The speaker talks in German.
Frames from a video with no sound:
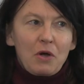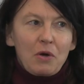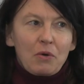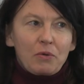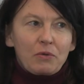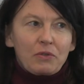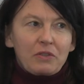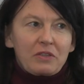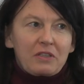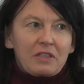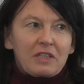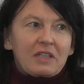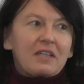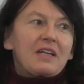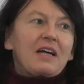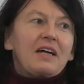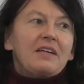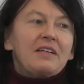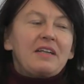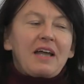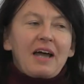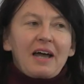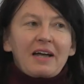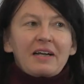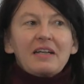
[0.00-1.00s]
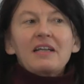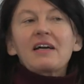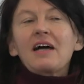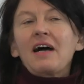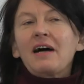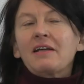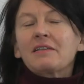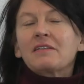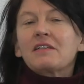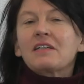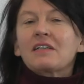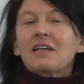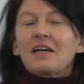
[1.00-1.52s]
und ich habe eigentlich
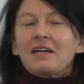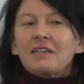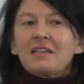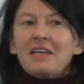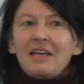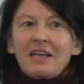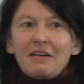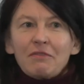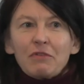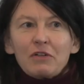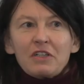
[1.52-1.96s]
andere Kanäle,